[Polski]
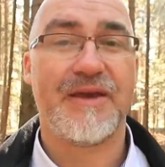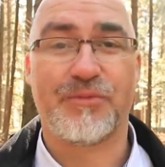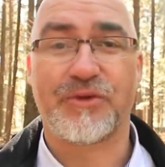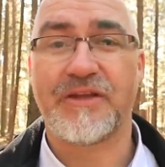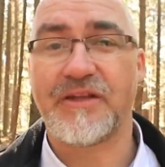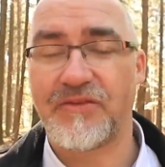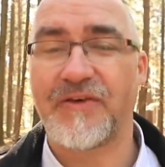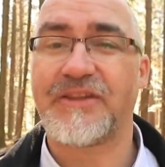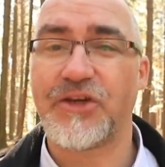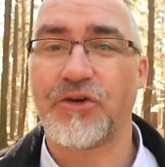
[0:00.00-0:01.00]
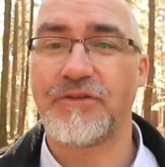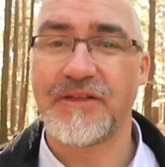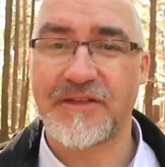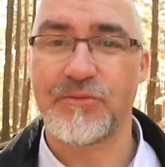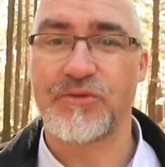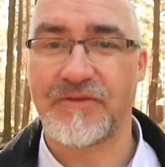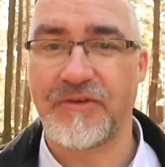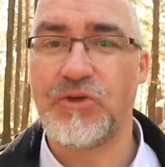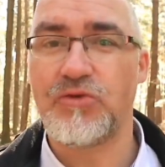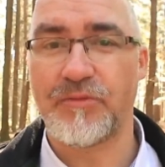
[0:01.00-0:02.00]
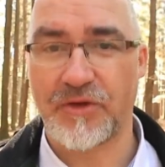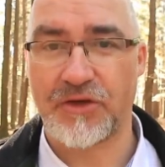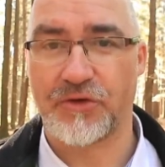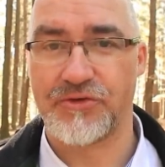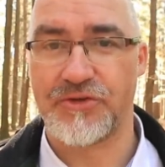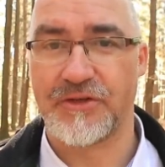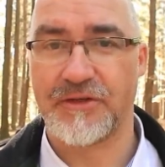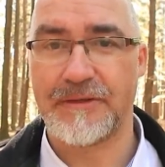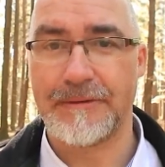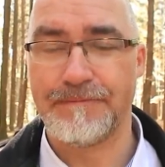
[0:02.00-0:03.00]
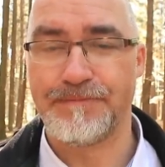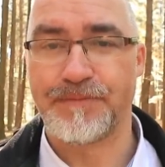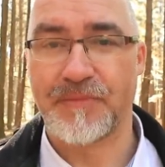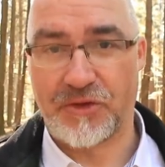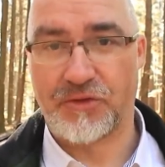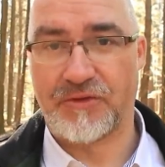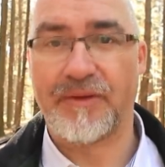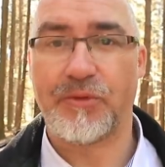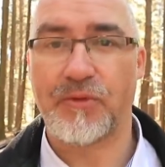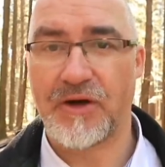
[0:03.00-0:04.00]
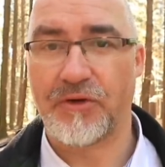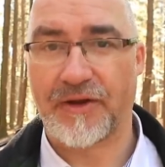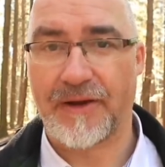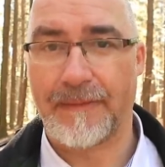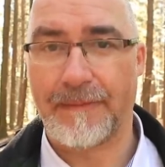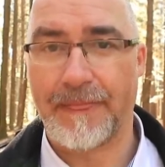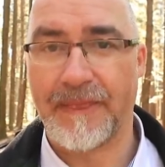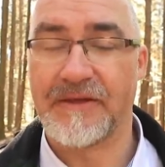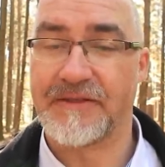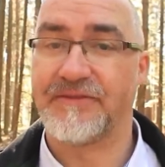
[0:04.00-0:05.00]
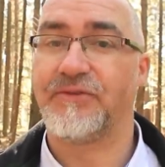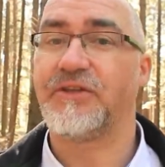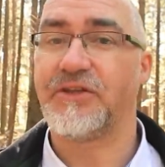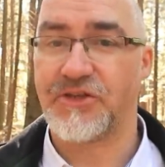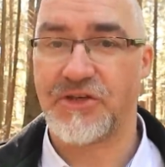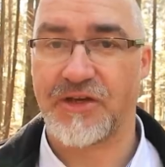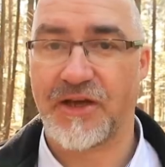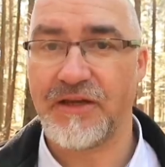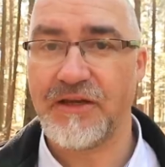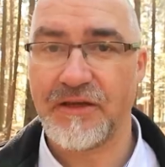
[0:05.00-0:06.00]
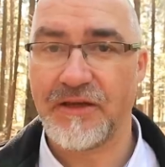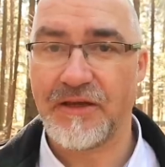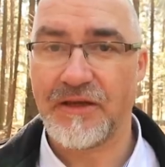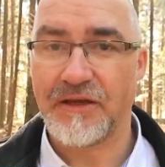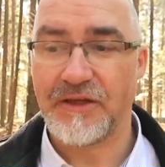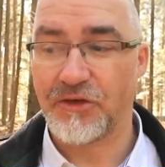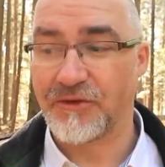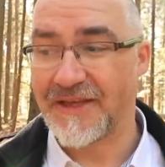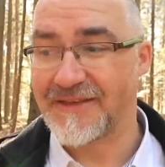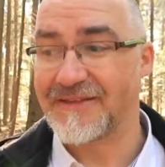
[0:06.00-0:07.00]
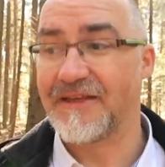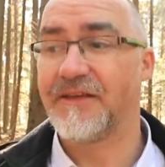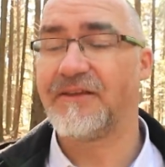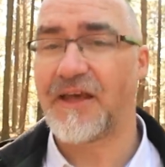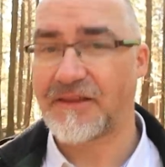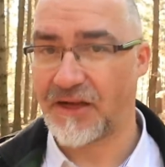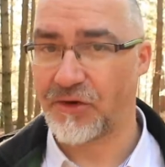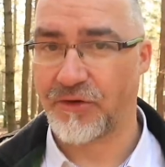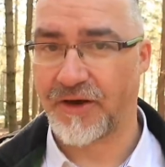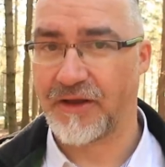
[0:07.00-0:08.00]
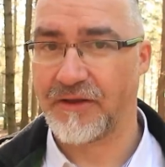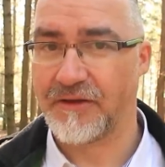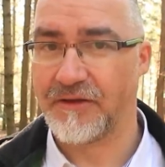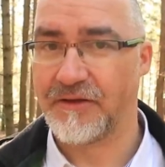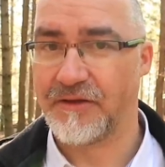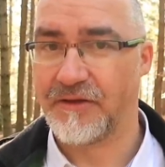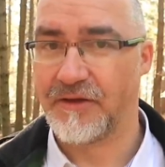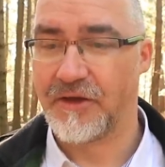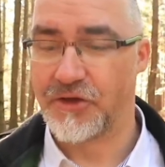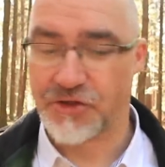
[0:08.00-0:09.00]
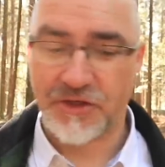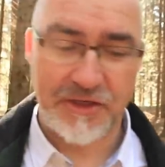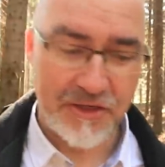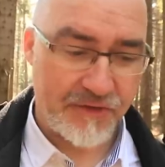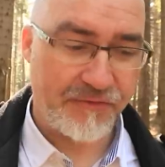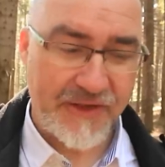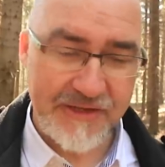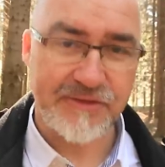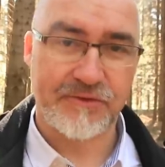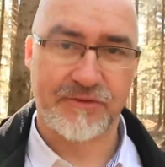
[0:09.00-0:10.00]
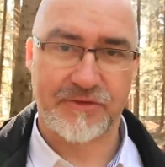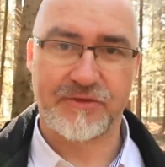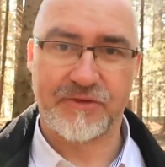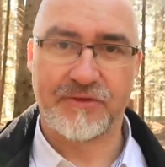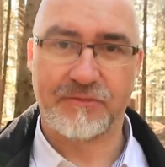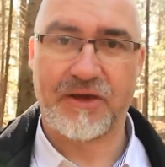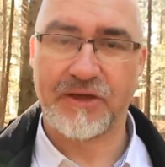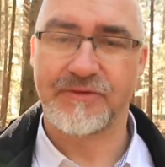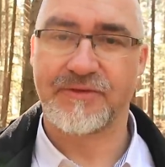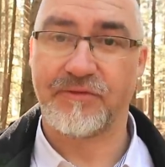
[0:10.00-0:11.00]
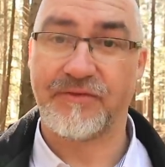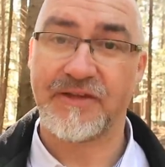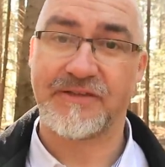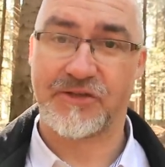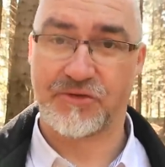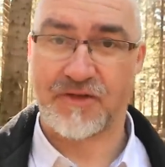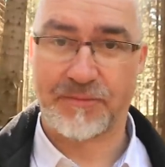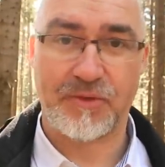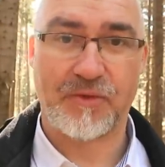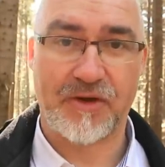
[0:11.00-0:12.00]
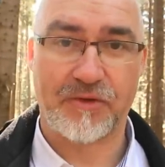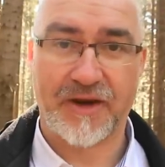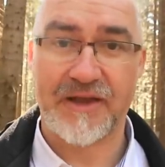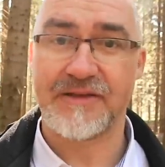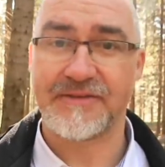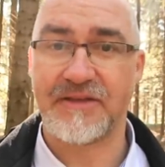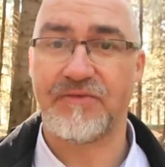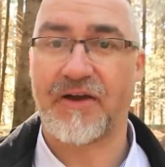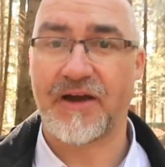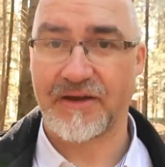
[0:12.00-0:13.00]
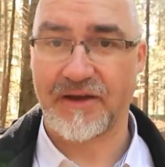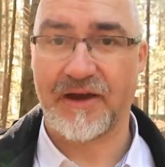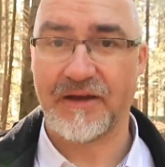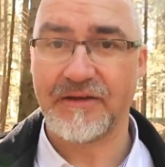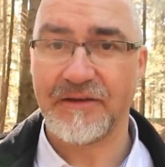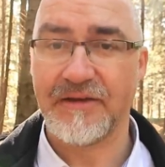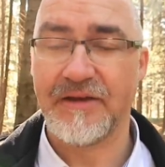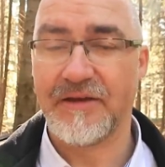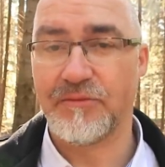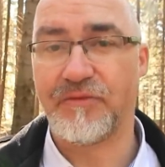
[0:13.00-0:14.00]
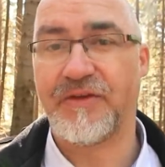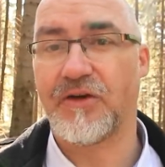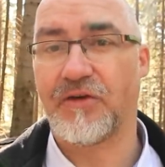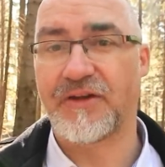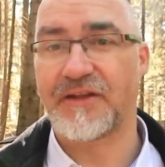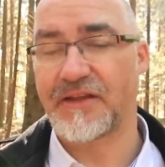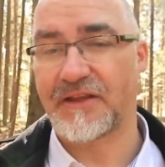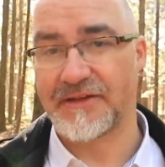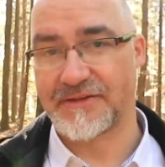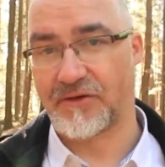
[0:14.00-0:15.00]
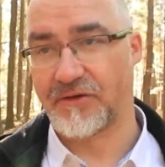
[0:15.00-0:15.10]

Bo kiedy dwa tygodnie temu dzwoniłem do jej rodziny, to ona była chora. Dzwonię dzisiaj i ona jest nadal chora. Czyli wiedząc, mając tą wiedzę, że ona była chora, sie war krank, mówię, ona nadal jest